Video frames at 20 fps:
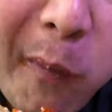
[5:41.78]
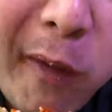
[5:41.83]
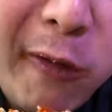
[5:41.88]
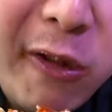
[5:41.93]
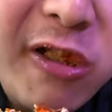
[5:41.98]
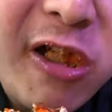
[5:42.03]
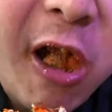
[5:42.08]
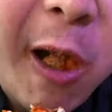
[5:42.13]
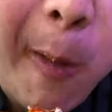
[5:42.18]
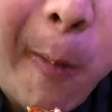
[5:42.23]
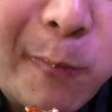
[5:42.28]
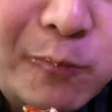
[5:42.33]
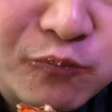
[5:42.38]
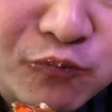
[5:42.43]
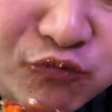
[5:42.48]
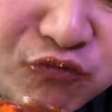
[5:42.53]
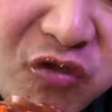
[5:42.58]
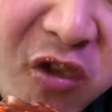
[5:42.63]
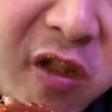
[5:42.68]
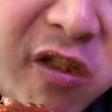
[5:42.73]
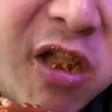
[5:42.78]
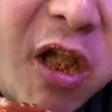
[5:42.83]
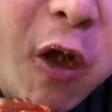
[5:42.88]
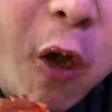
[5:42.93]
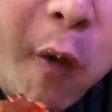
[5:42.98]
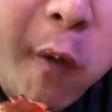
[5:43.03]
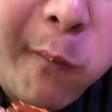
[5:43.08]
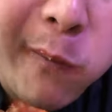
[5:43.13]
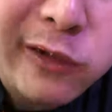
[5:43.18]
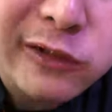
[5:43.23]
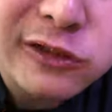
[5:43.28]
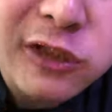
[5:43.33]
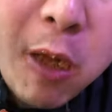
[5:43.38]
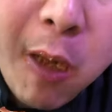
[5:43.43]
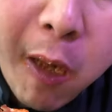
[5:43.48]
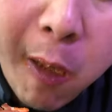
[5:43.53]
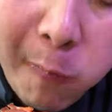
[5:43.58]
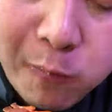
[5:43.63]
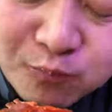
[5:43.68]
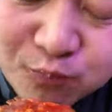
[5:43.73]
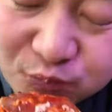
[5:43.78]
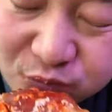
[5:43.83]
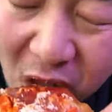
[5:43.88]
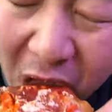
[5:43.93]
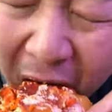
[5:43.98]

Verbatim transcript: 面包蟹哈，蟹肉特别香啊。